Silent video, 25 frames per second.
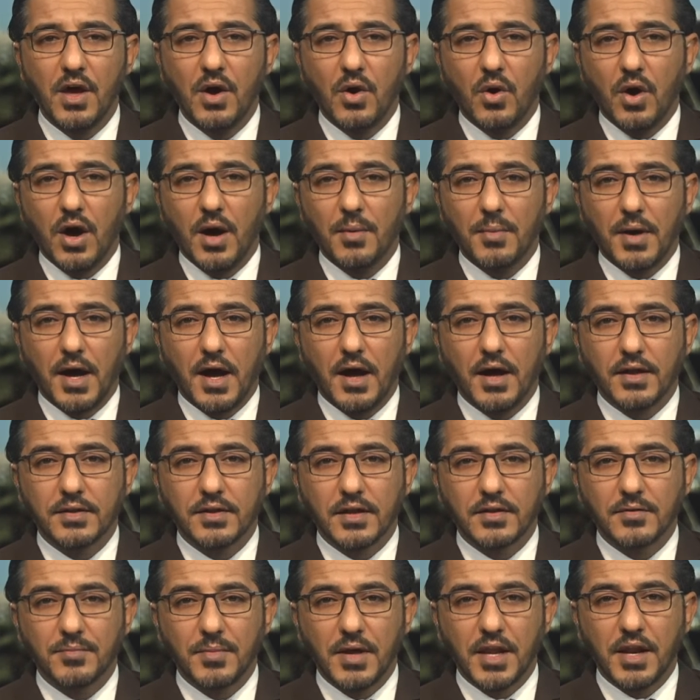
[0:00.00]
ومع
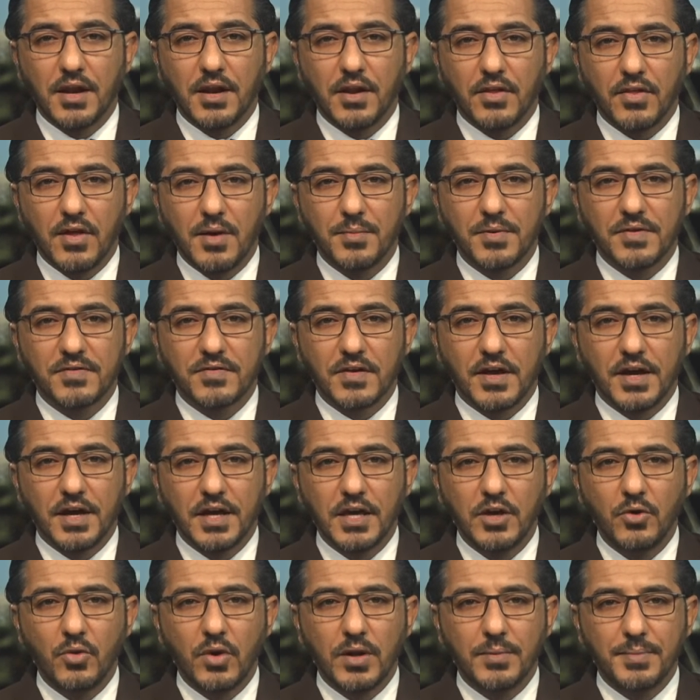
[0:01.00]
تدمير النظام
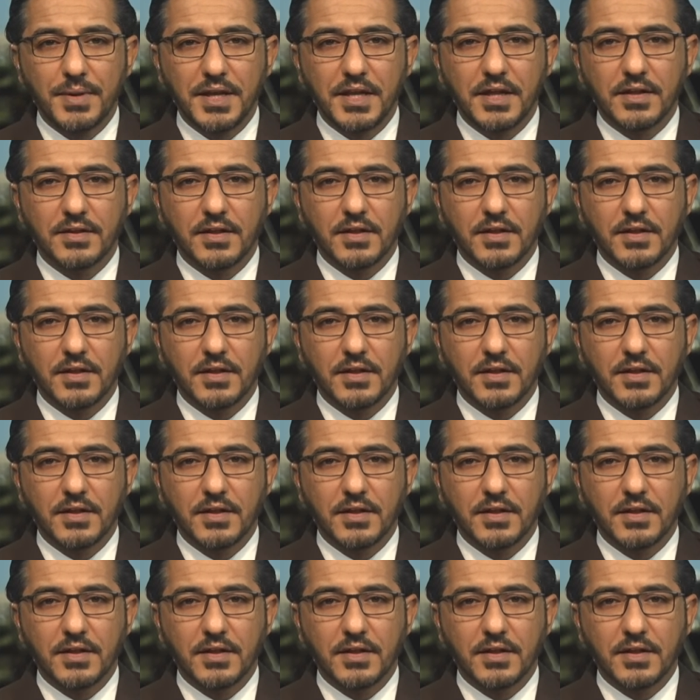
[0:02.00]
الصحي والبنية